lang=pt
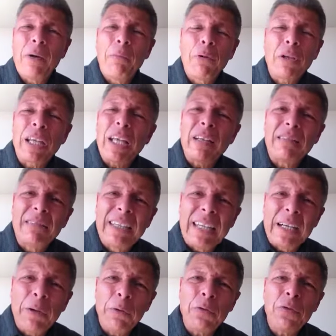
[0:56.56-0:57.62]
porque
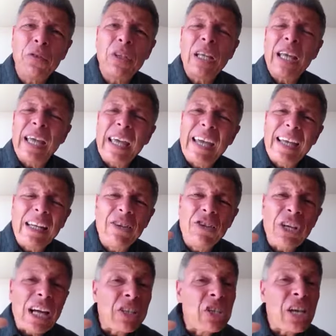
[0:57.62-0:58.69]
Deus ele
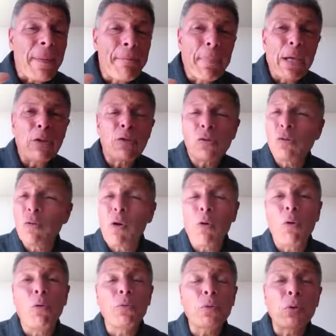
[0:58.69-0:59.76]
já te abençoou
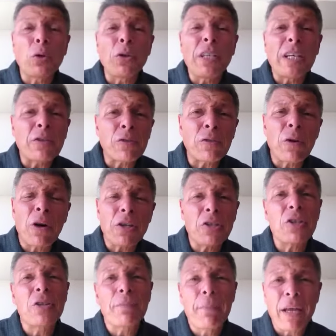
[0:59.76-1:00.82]
com toda
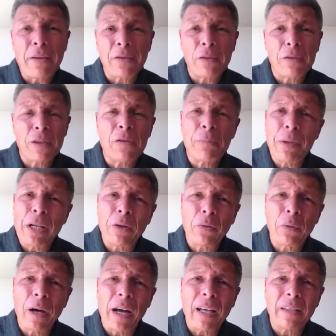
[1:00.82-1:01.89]
sorte de bênçãos
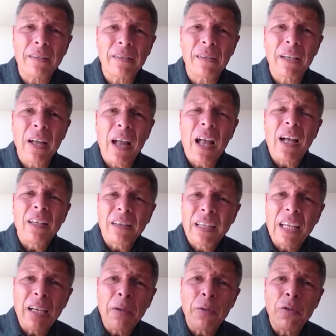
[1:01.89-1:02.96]
espirituais.
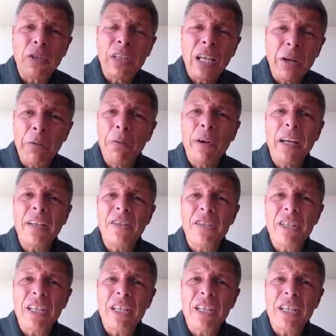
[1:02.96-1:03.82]
Deus não vai te